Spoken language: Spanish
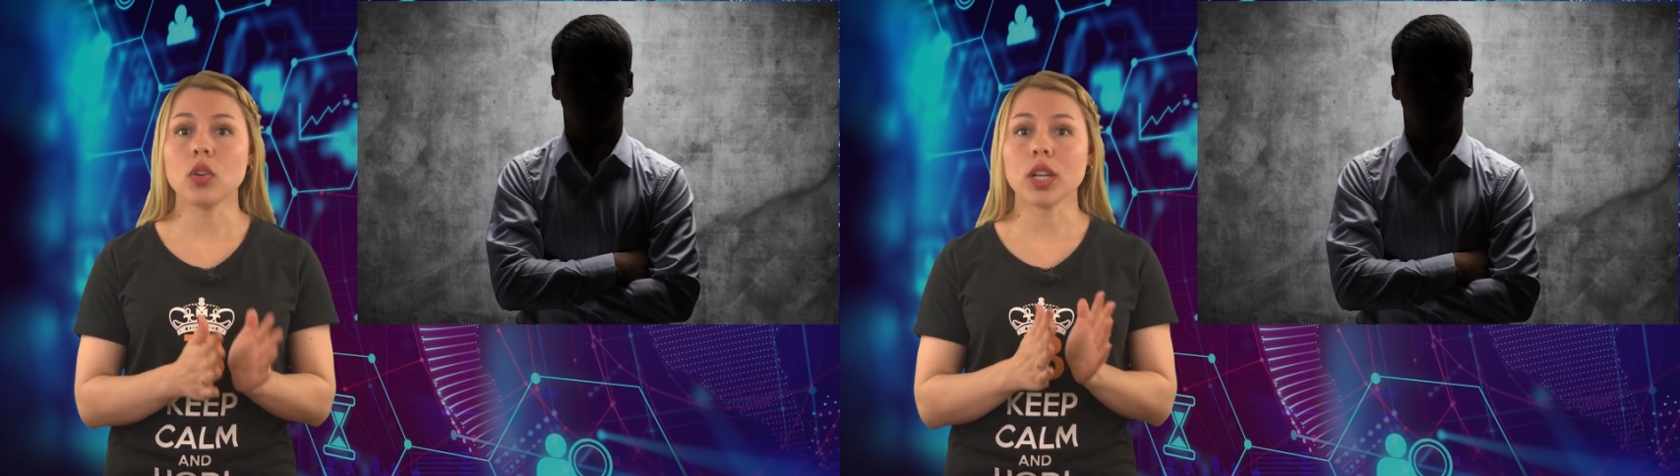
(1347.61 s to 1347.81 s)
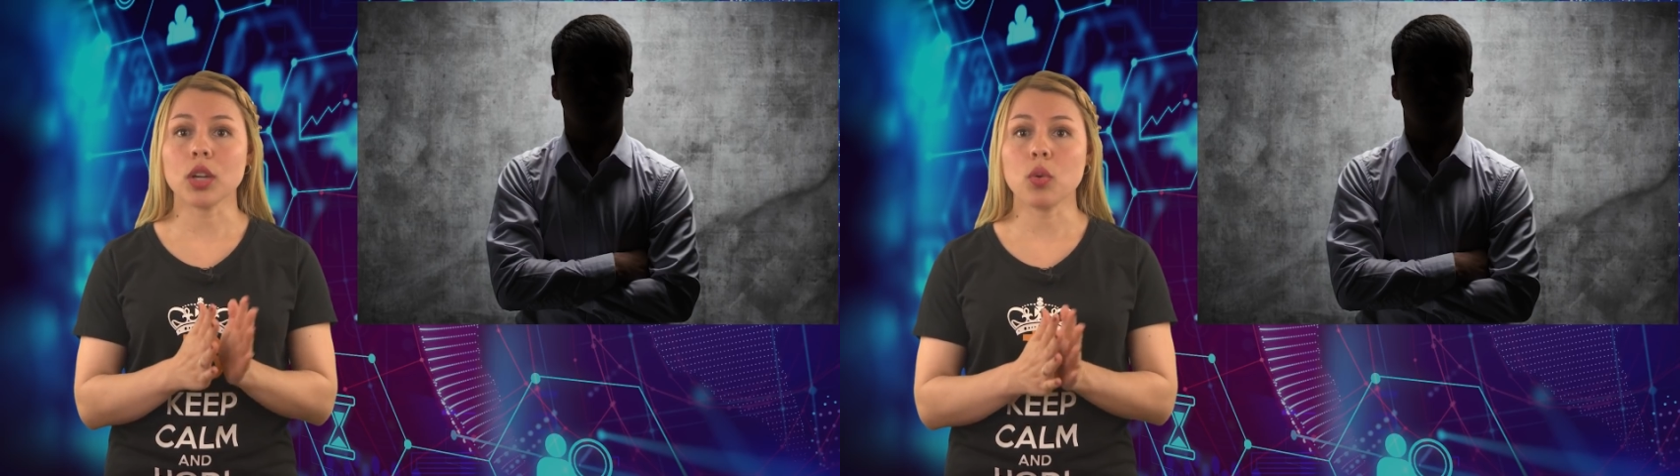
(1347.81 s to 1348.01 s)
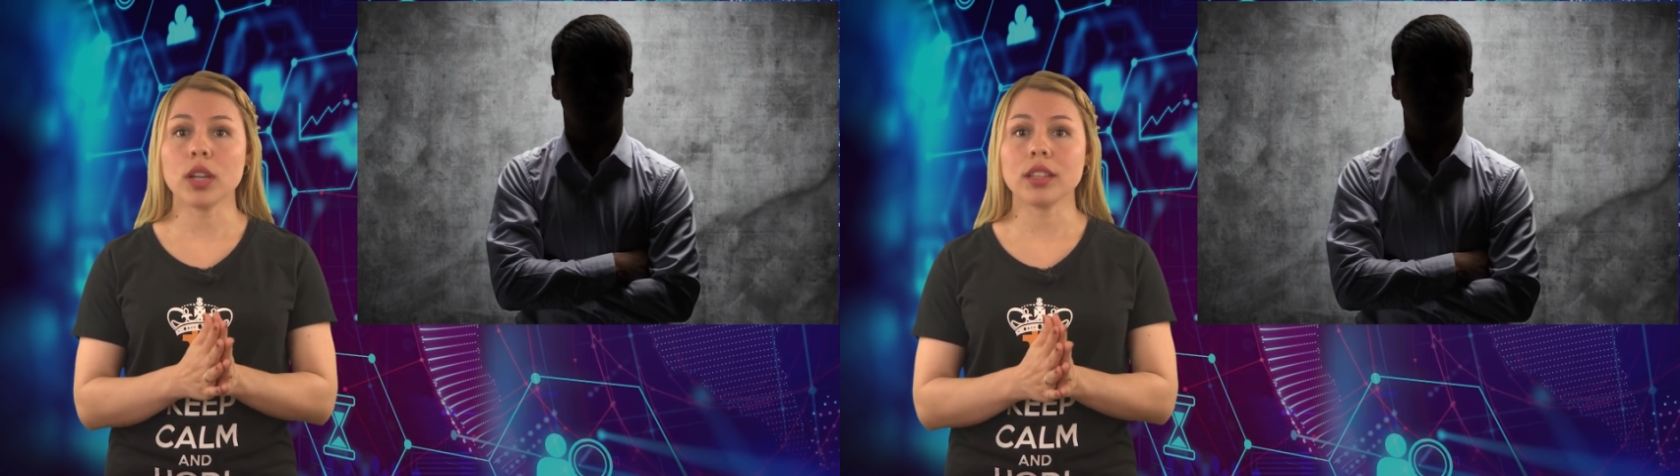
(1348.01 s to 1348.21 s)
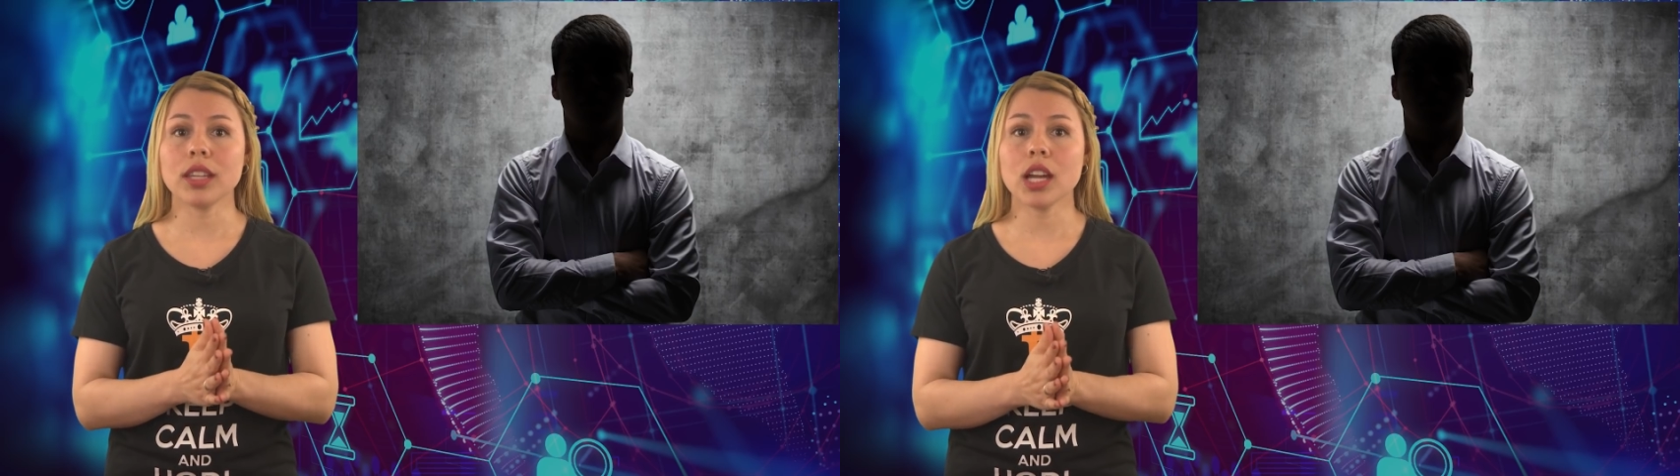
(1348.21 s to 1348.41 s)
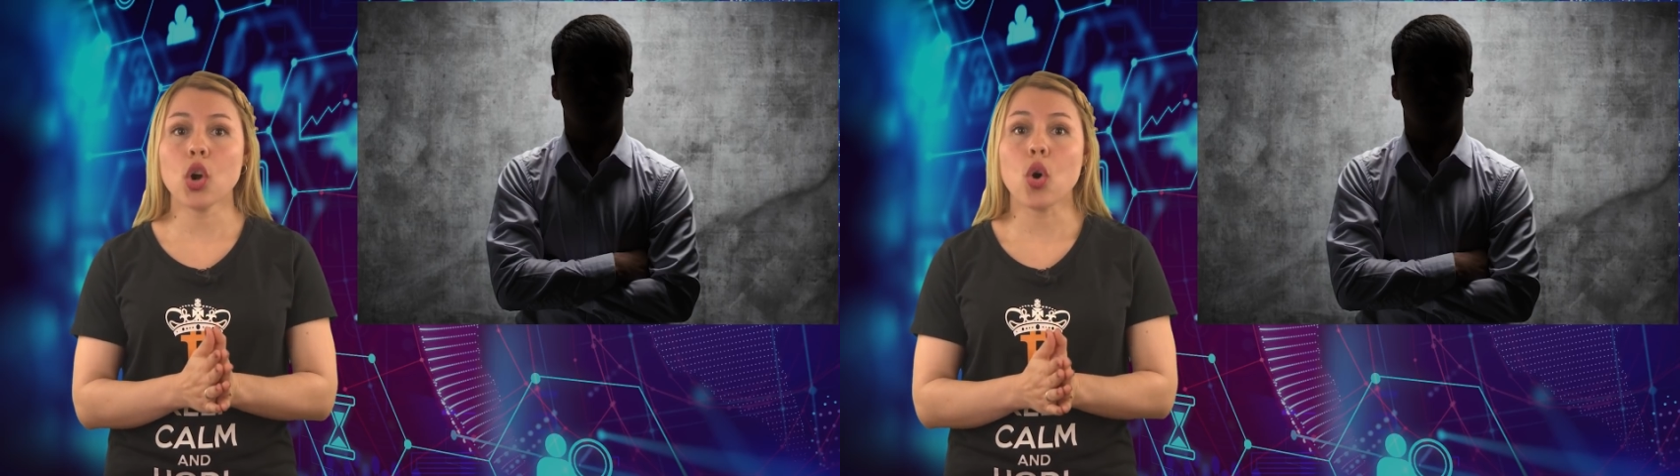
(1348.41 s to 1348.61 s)
lo que
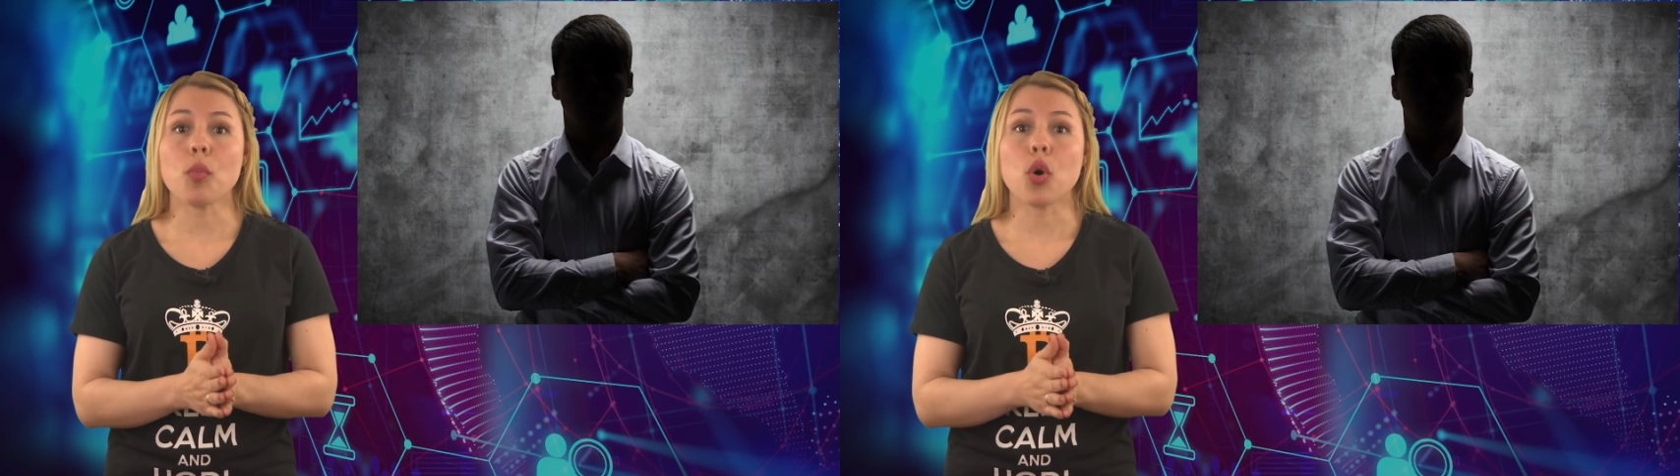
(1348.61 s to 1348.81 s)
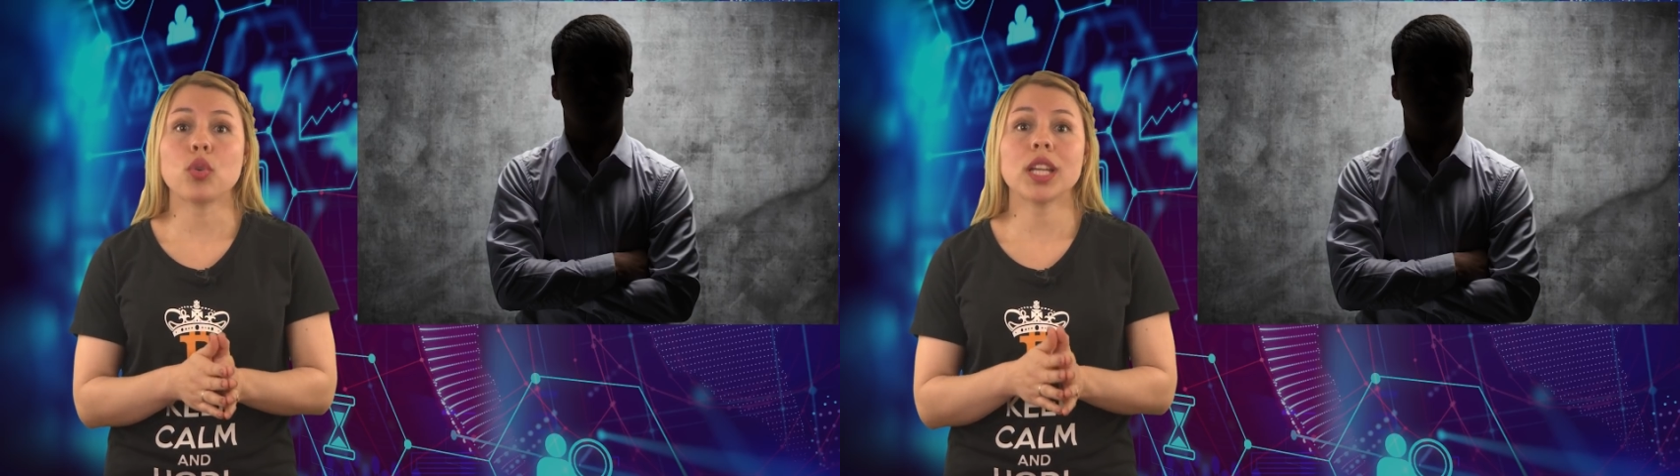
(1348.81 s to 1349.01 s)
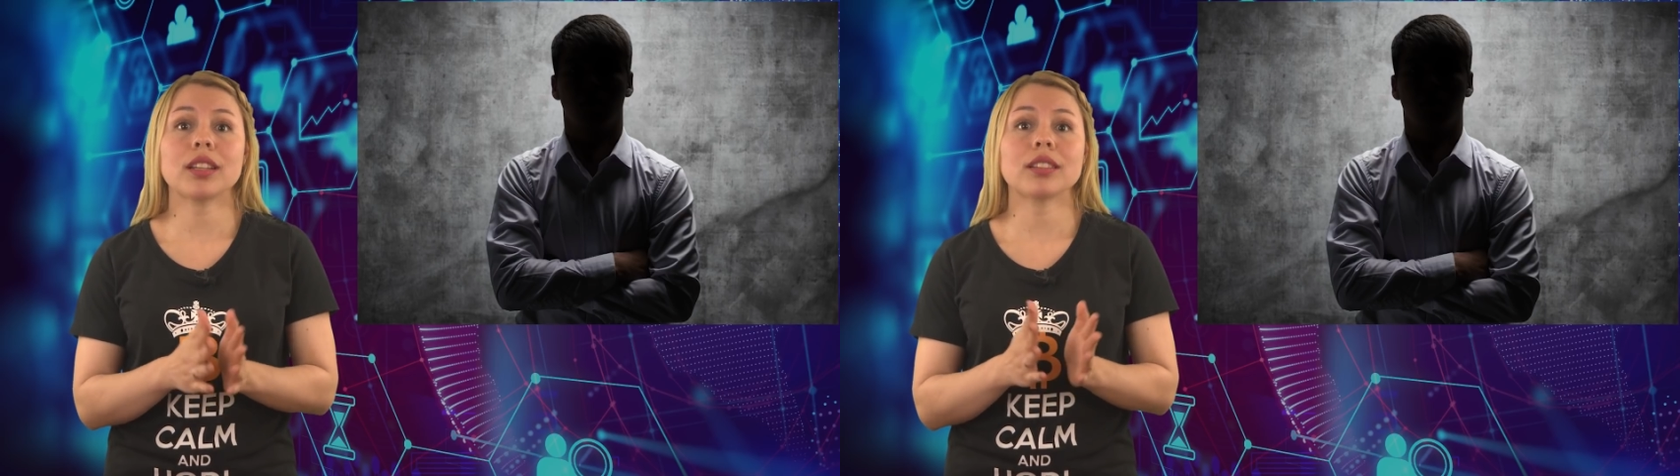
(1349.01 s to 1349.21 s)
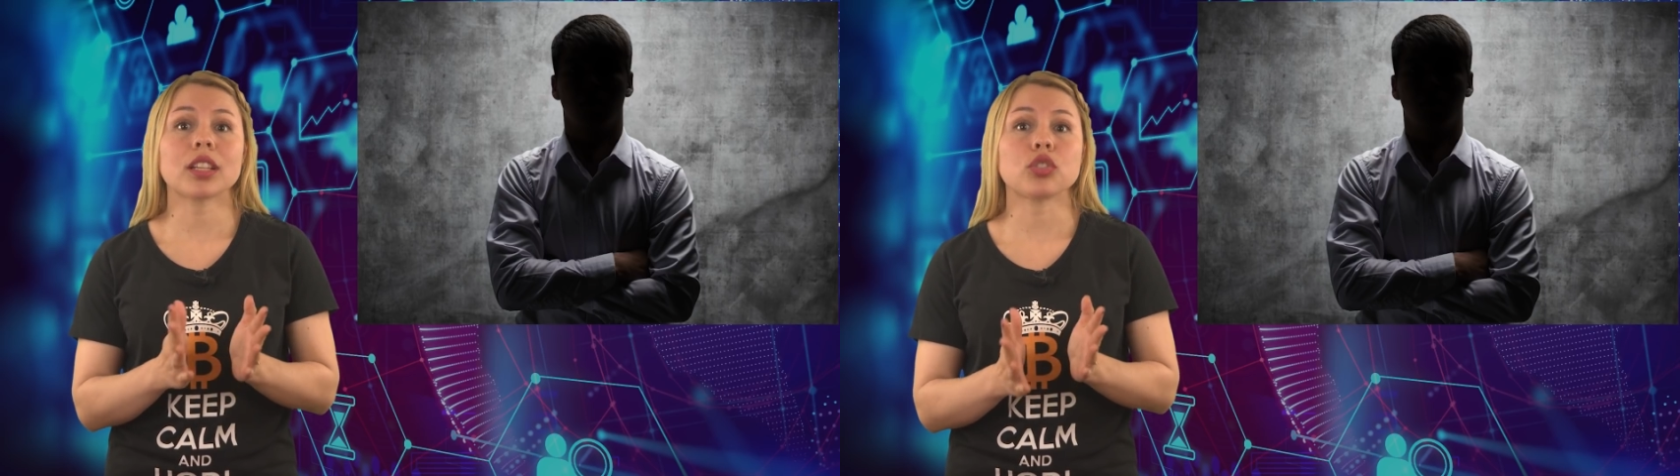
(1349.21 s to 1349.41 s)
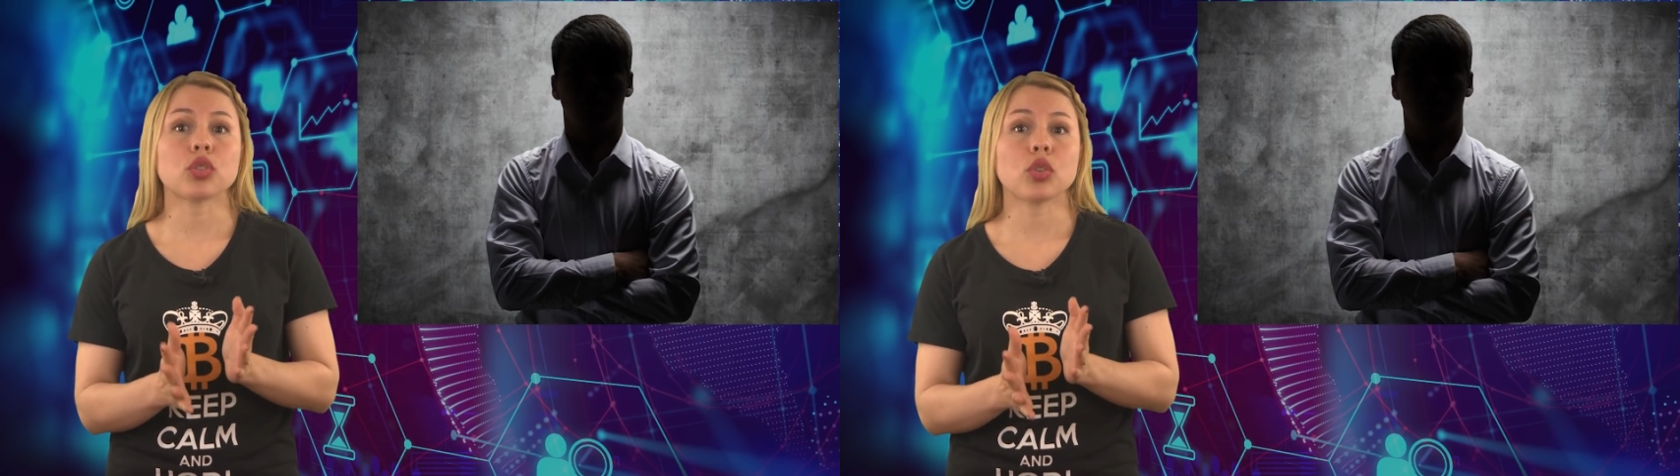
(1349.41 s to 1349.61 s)
cuenta como una transacción